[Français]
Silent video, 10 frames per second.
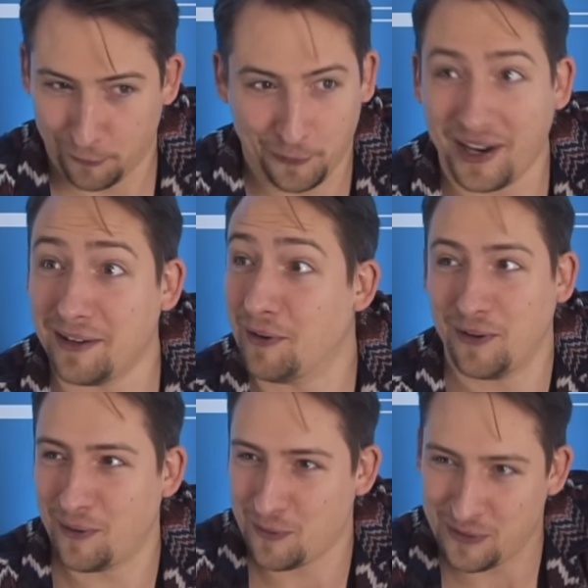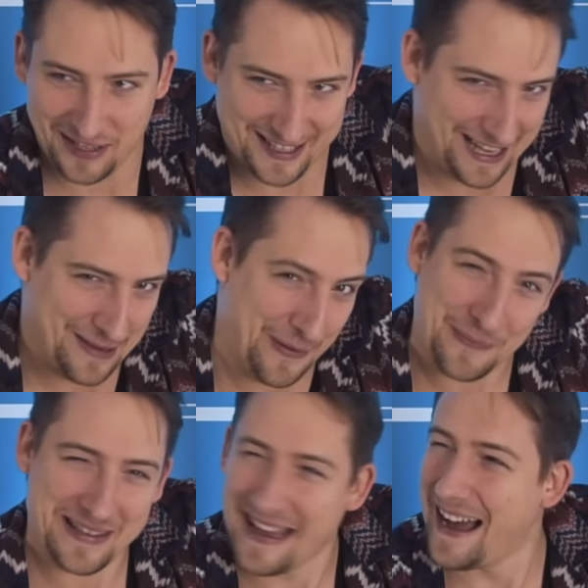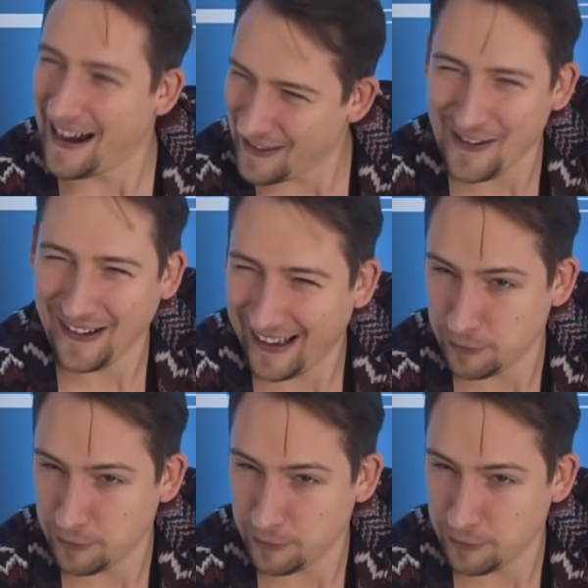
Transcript: entourée de, tous ces animaux bizarres, alors hein